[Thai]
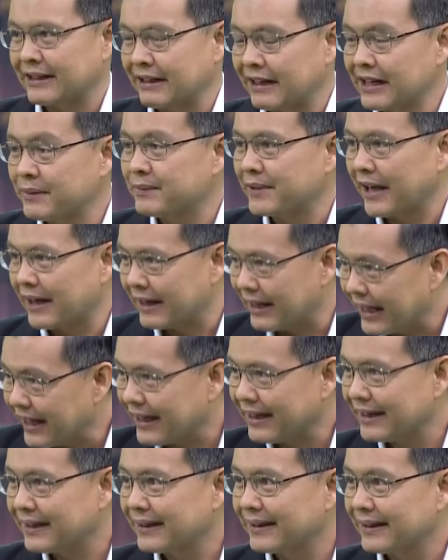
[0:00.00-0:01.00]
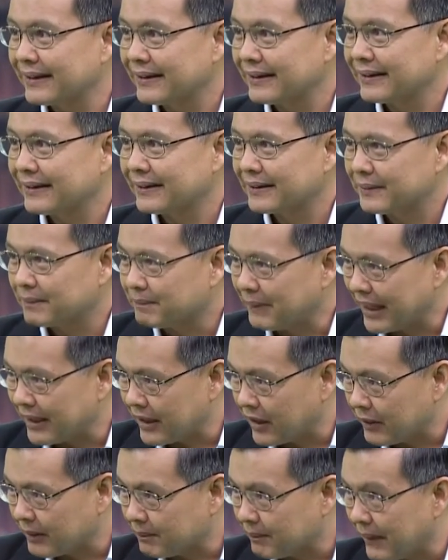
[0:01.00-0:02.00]
เริ่มจากเล็ก
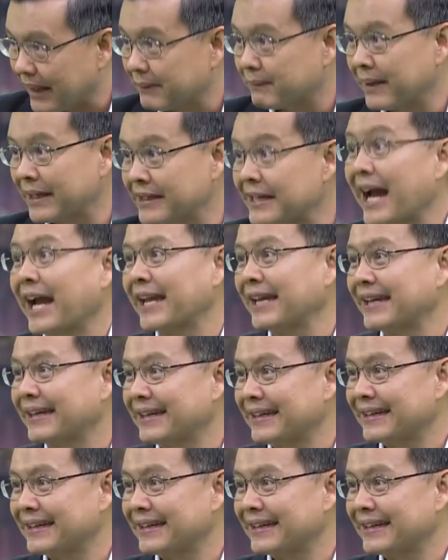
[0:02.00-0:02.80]
ไปเป็นใหญ่